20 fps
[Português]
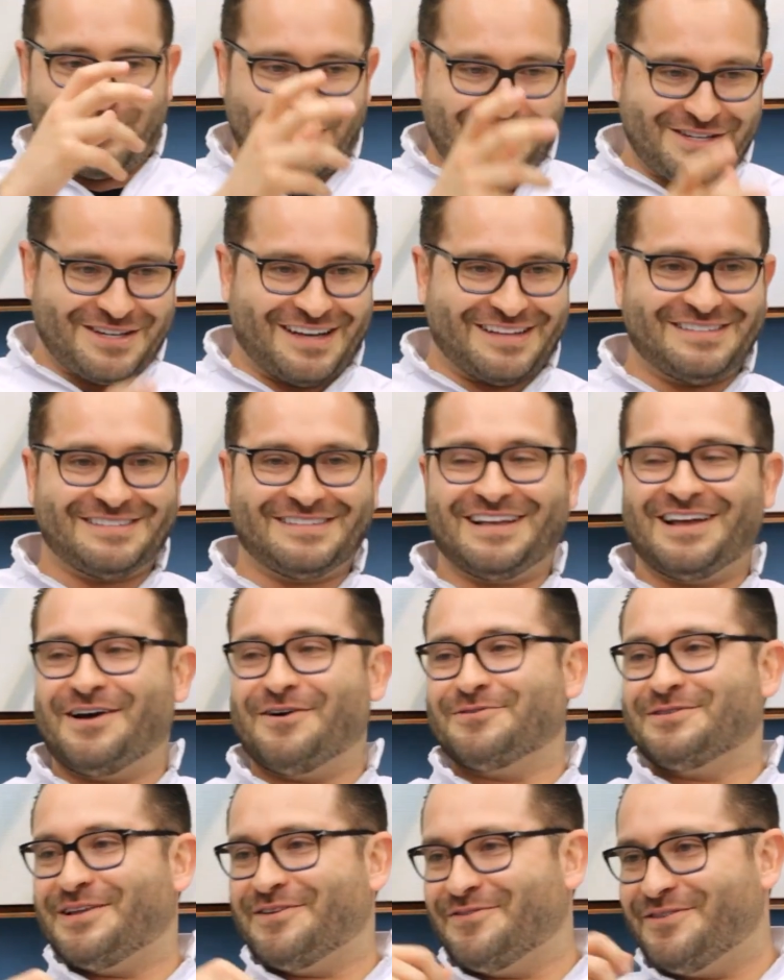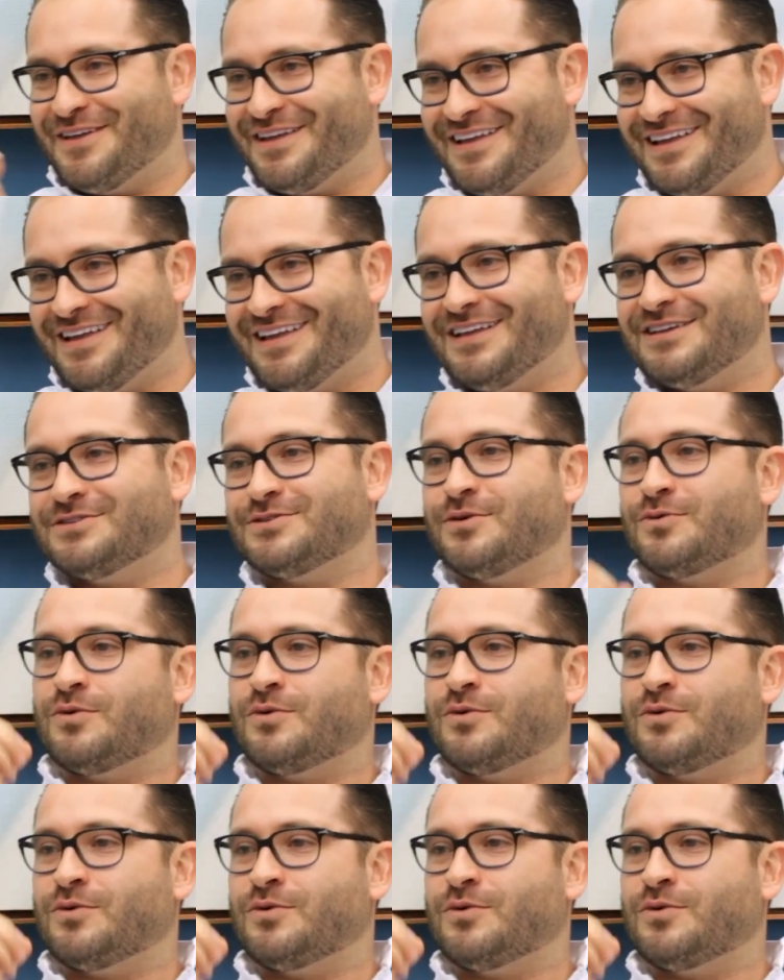a medicação, teve isso,